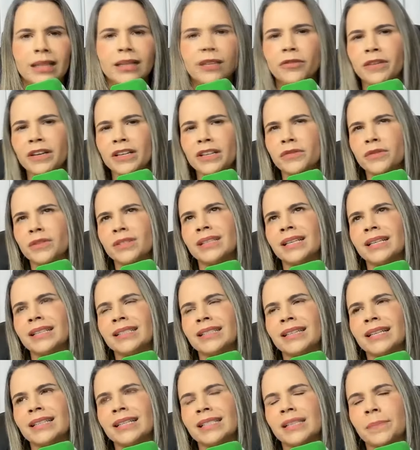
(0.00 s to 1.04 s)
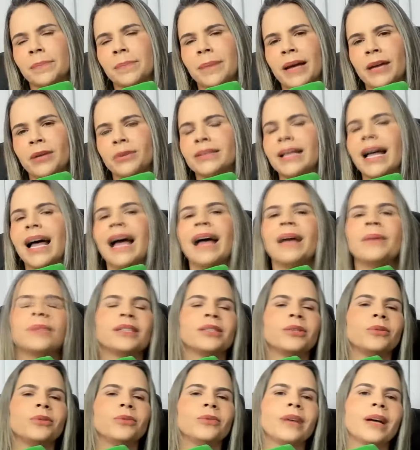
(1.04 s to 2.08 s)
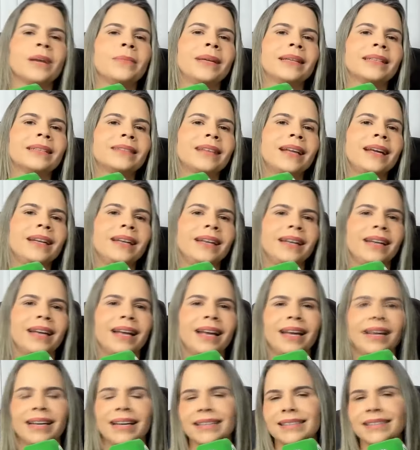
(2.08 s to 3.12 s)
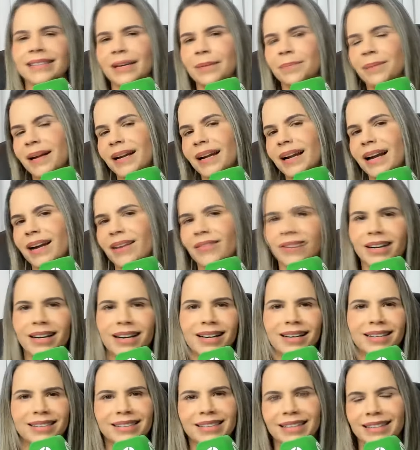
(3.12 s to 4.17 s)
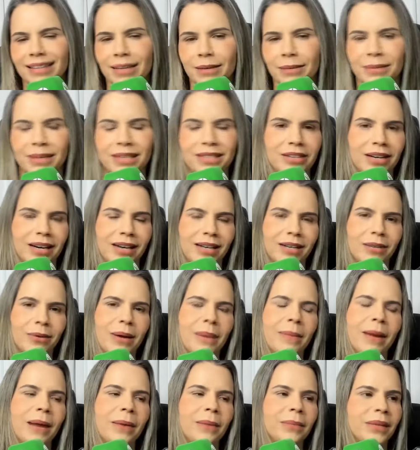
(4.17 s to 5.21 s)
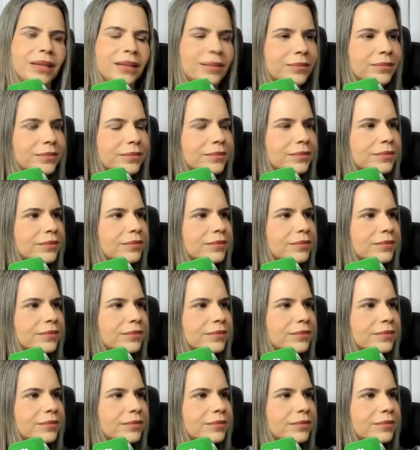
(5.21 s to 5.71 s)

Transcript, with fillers: E talvez você esteja se perguntar, ah, mas eu nunca matei ninguém, essa palavra certamente ela não é para mim.